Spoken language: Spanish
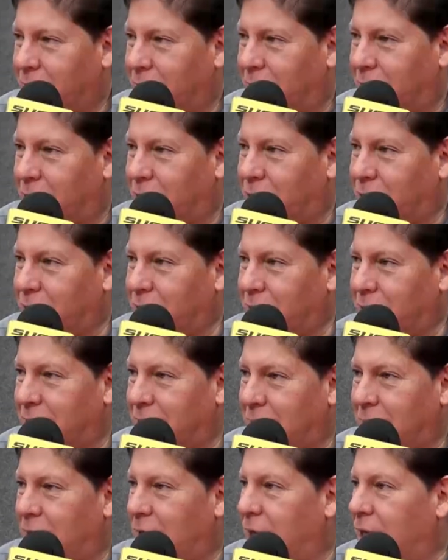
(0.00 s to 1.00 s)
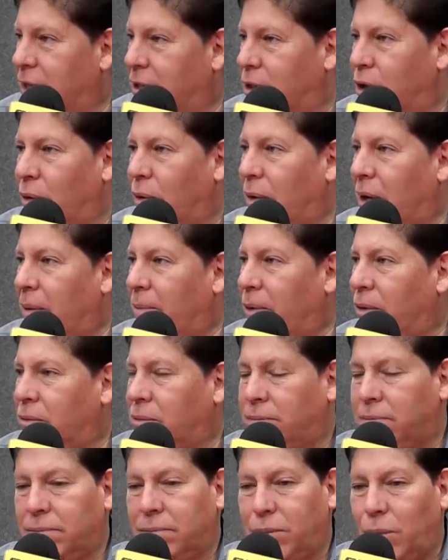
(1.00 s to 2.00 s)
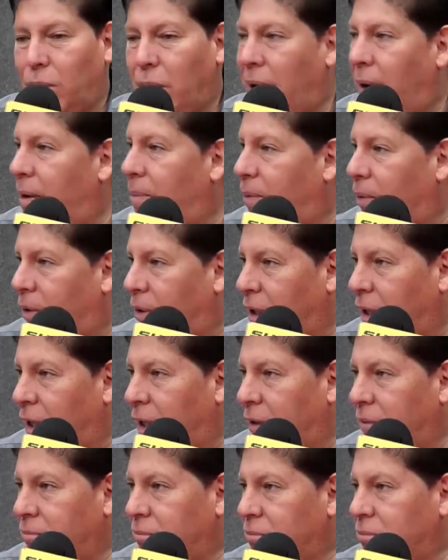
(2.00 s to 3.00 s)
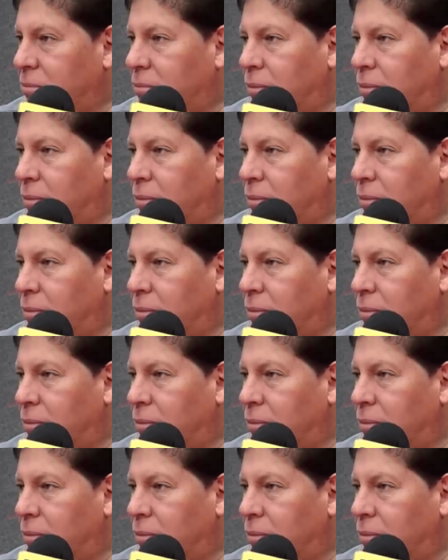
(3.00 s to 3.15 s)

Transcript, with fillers: Entonces, si lo volamos una vez por día,